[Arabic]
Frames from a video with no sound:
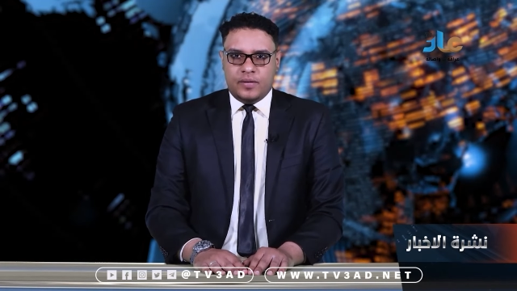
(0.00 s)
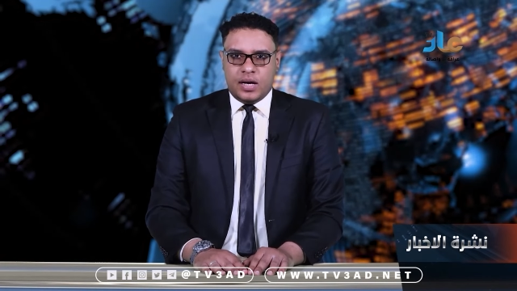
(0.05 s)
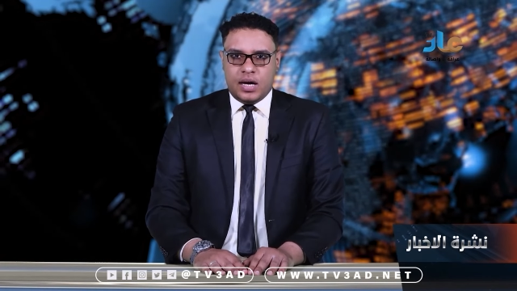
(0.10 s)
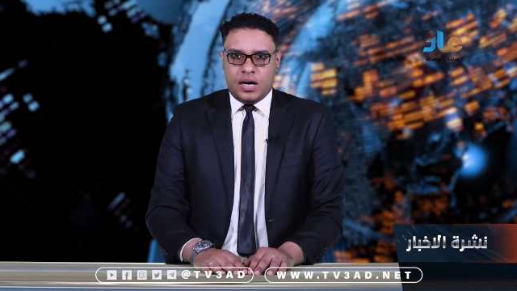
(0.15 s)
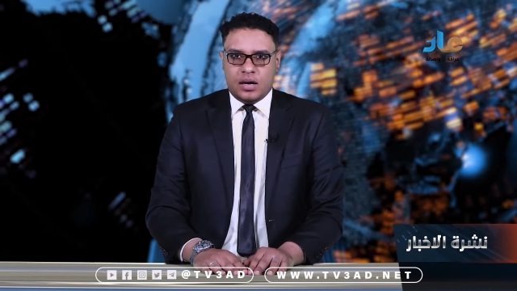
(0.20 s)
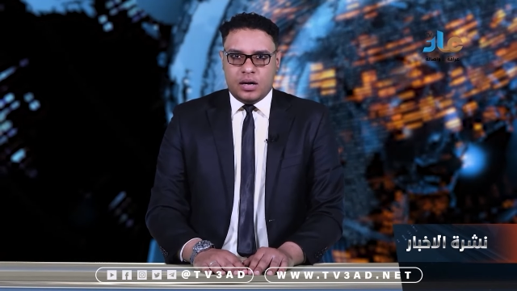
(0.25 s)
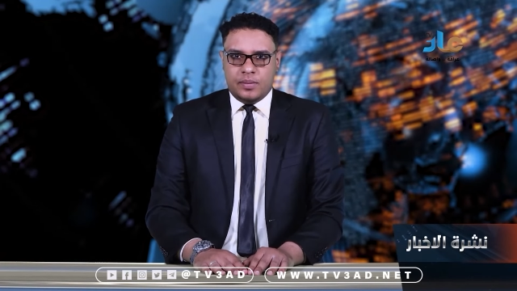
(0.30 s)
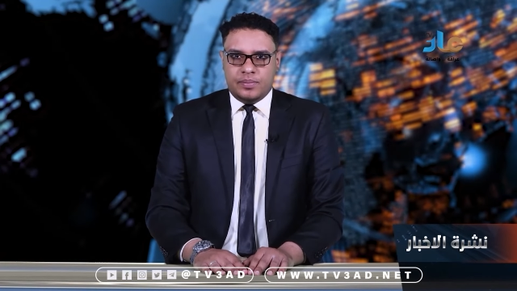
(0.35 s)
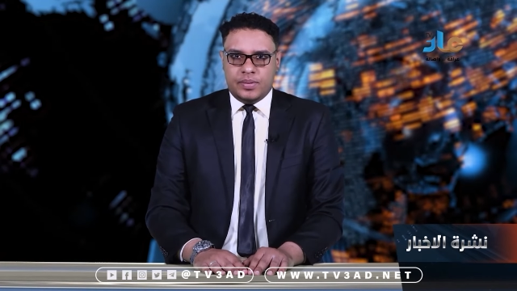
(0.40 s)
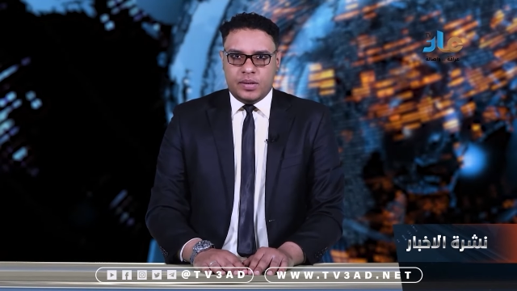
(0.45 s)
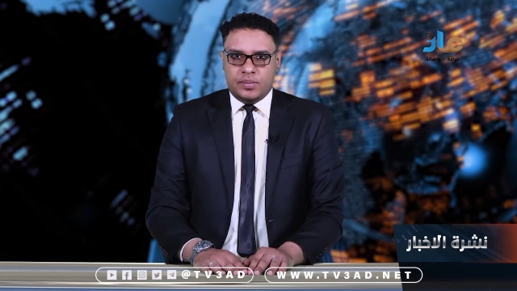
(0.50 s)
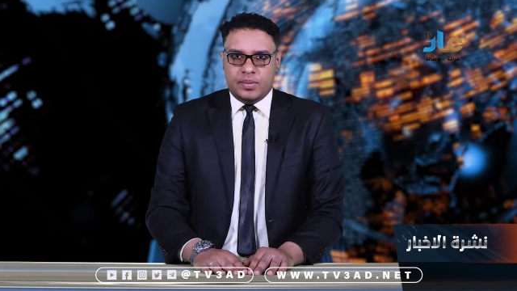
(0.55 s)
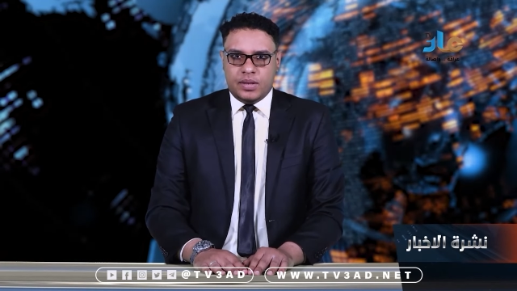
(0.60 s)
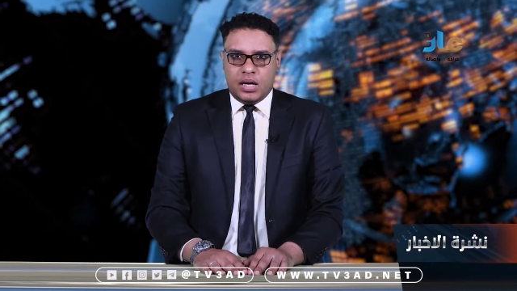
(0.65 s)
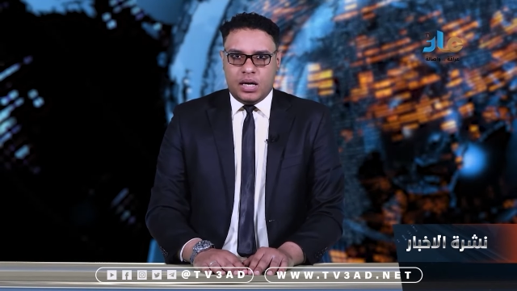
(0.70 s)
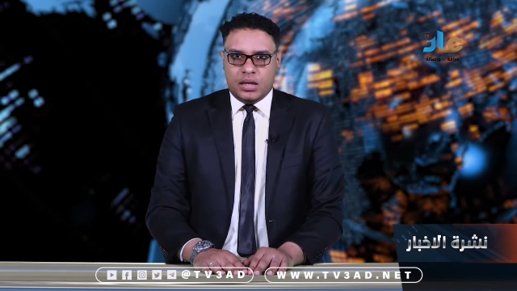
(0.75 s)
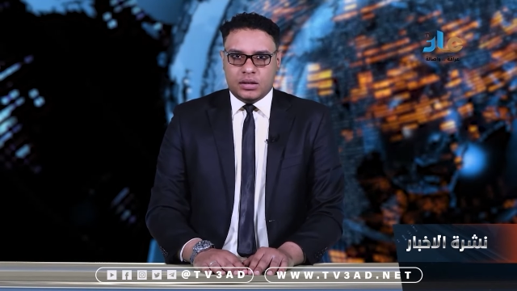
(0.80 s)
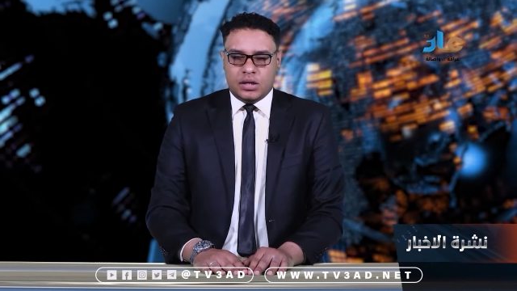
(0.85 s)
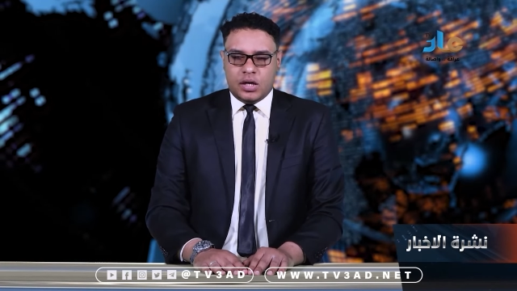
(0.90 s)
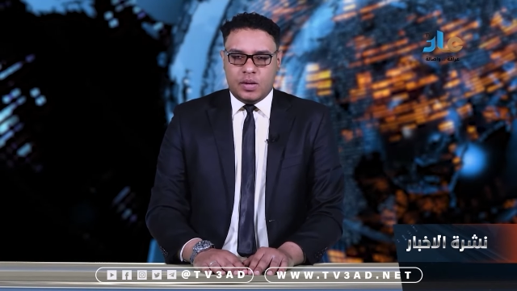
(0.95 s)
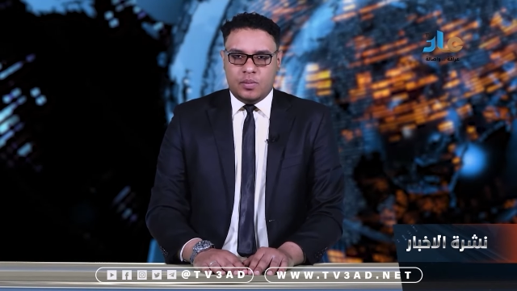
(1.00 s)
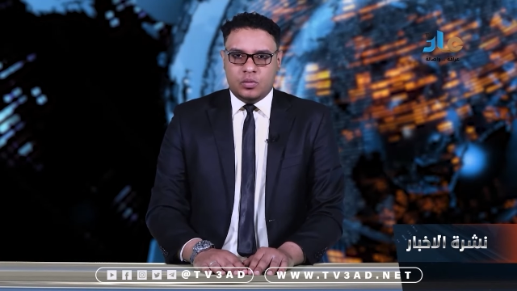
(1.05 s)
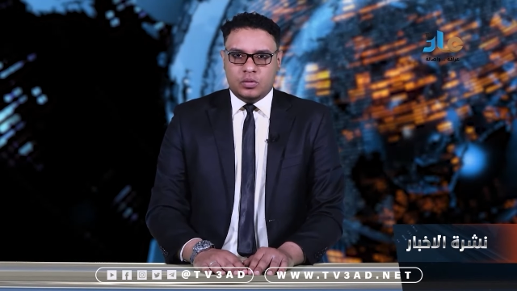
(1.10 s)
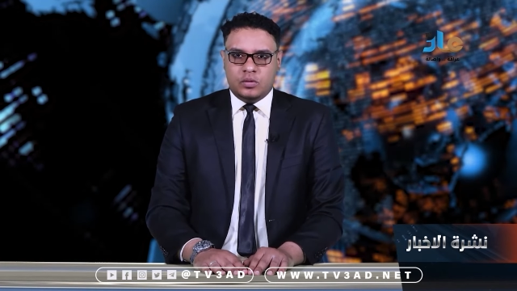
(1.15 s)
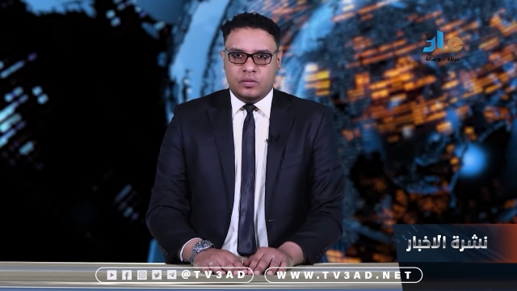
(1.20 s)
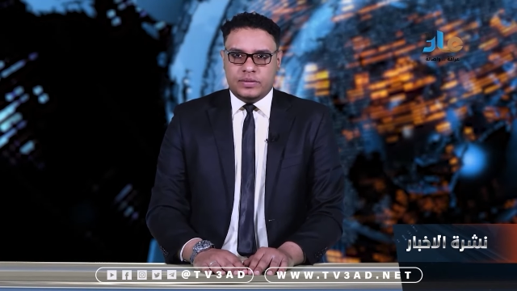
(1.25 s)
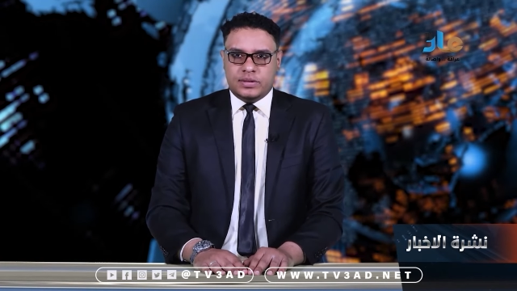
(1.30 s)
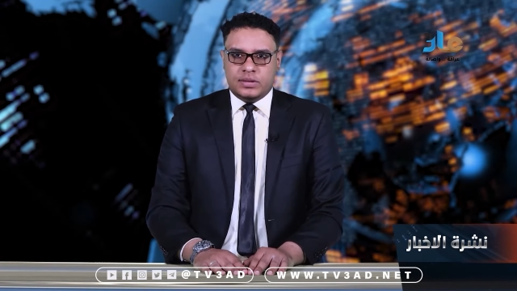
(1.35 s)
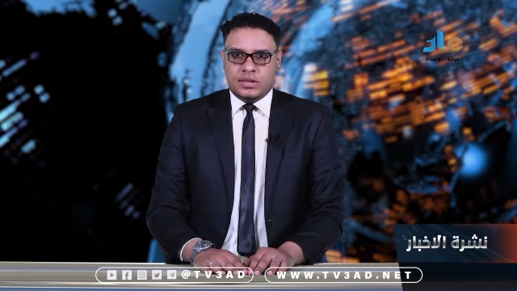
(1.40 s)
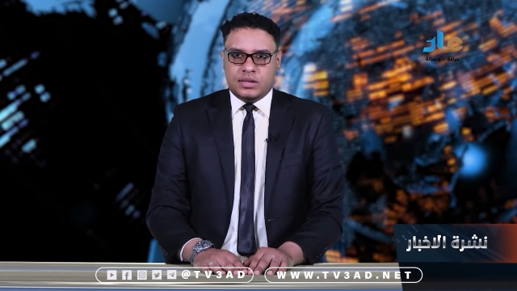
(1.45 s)
العربي
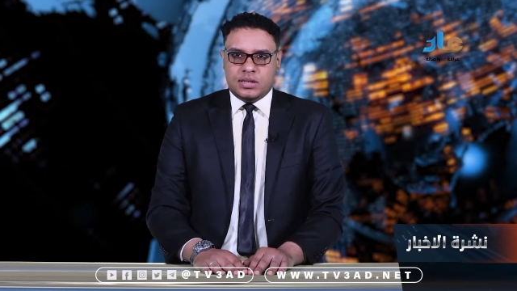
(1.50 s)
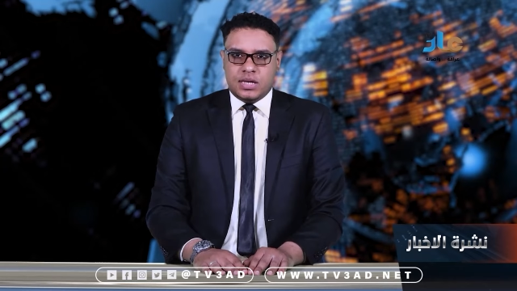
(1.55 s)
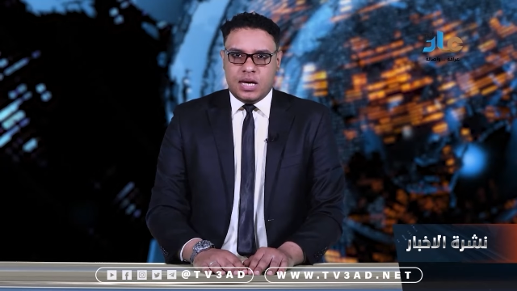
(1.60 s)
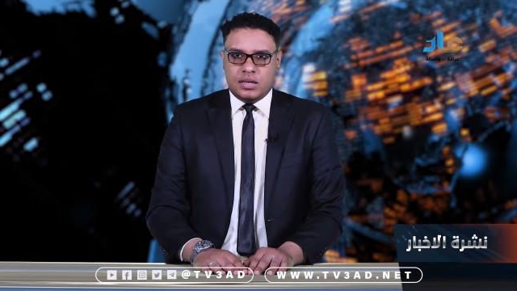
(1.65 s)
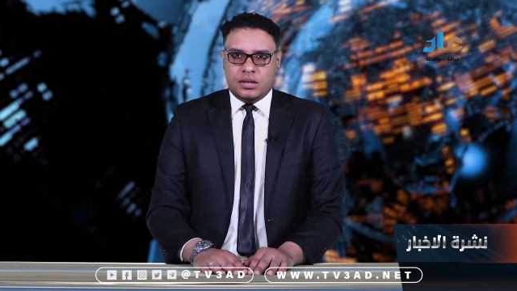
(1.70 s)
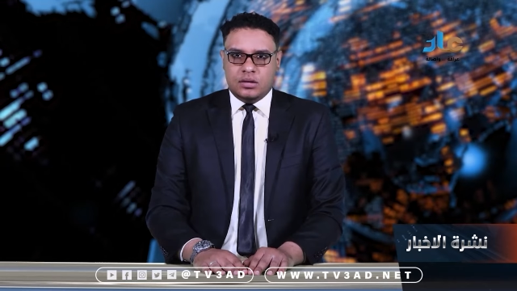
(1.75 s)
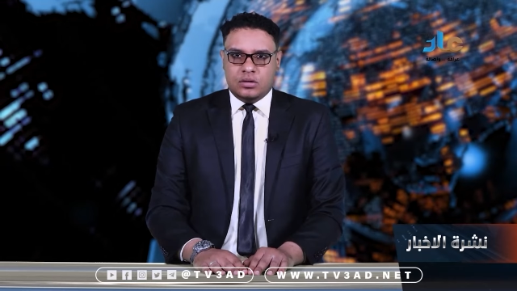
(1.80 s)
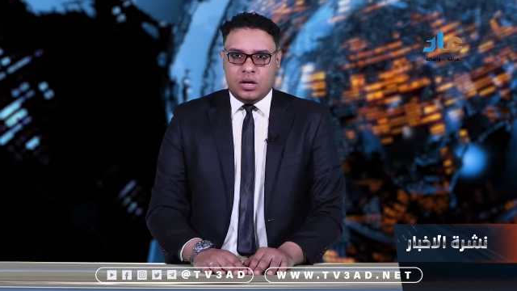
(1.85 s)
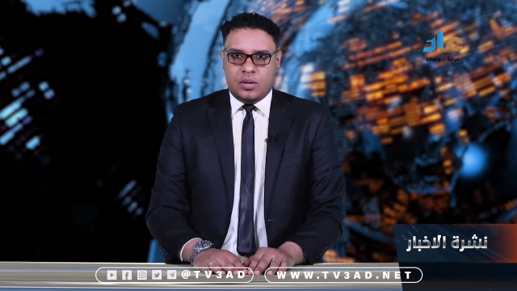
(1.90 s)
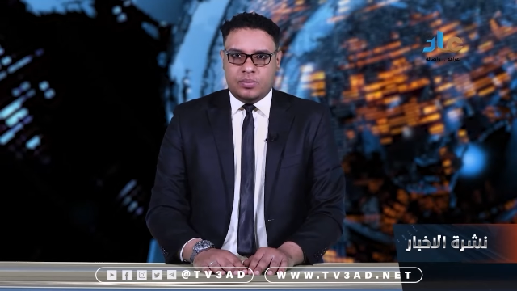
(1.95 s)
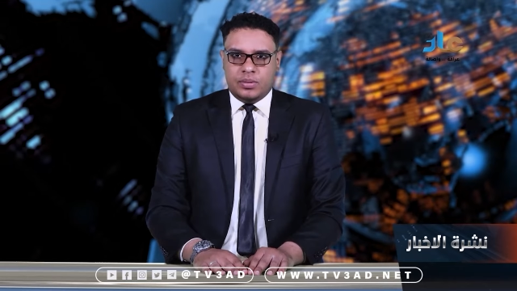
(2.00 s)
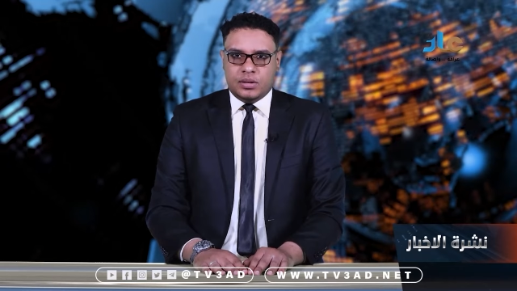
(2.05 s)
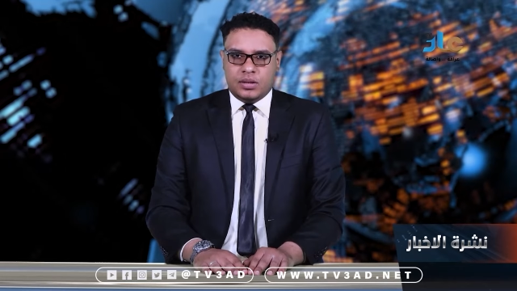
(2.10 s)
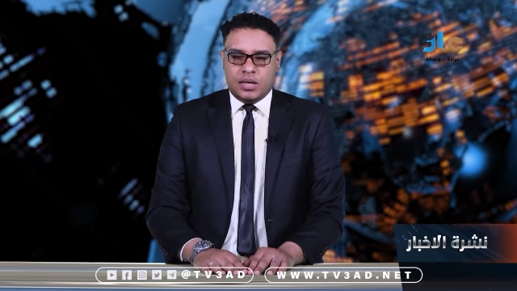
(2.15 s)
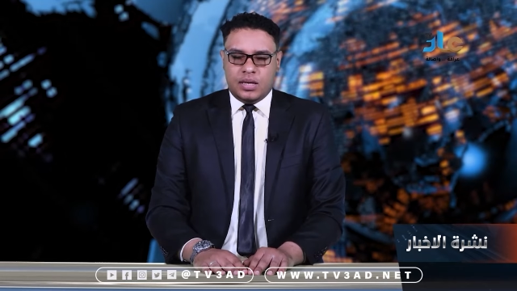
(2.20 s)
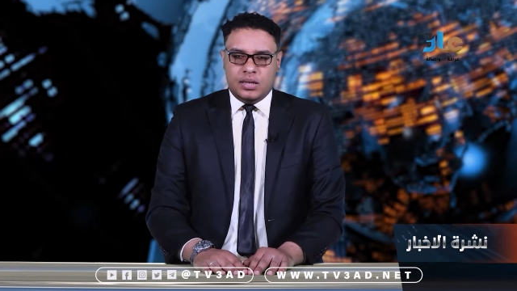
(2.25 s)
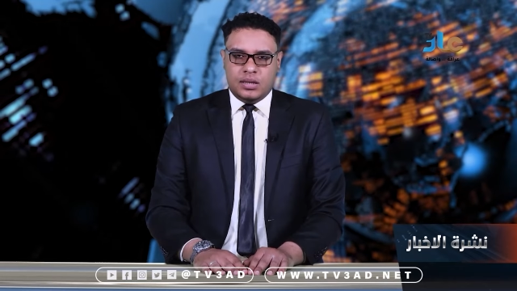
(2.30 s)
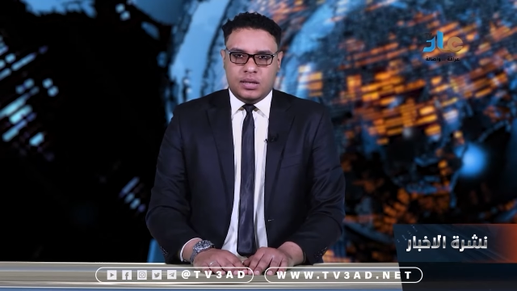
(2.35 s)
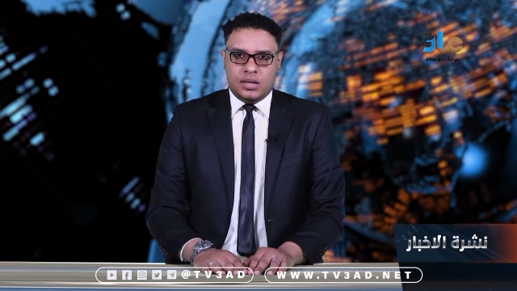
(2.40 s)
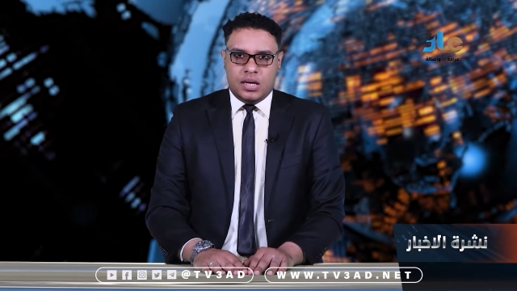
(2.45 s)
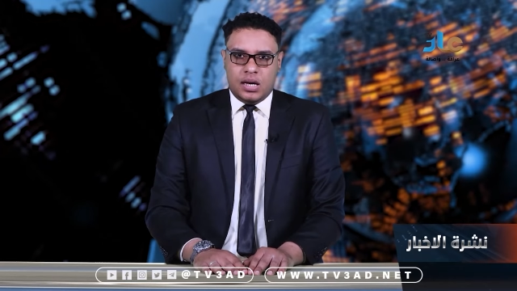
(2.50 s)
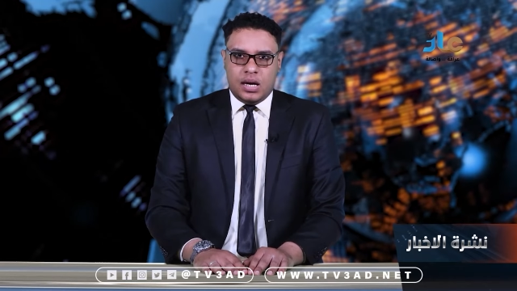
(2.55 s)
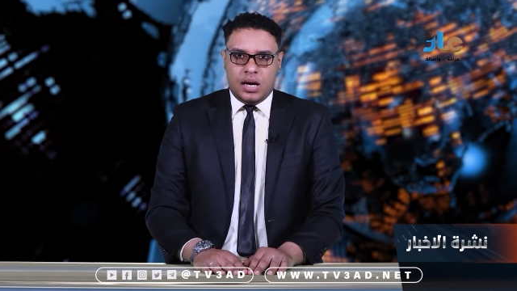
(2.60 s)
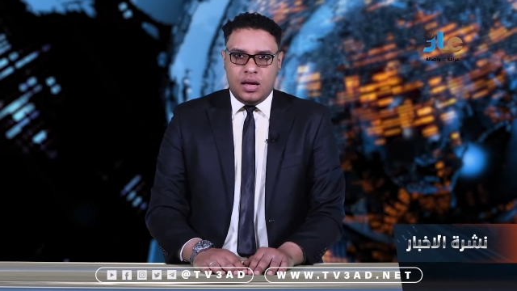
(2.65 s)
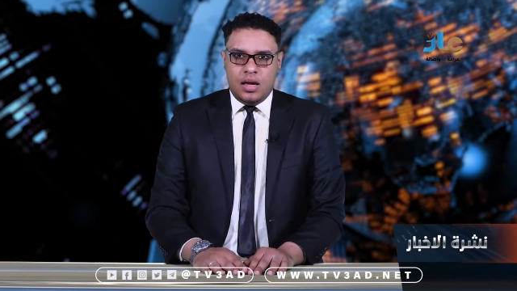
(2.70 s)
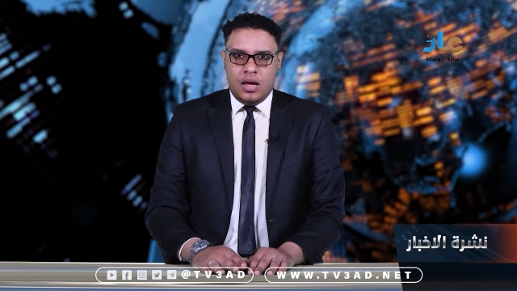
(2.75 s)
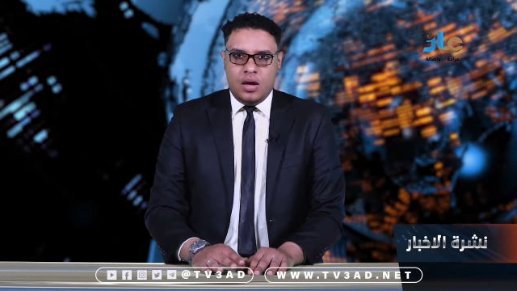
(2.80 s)
بحضرموت واستشهاد ضابطين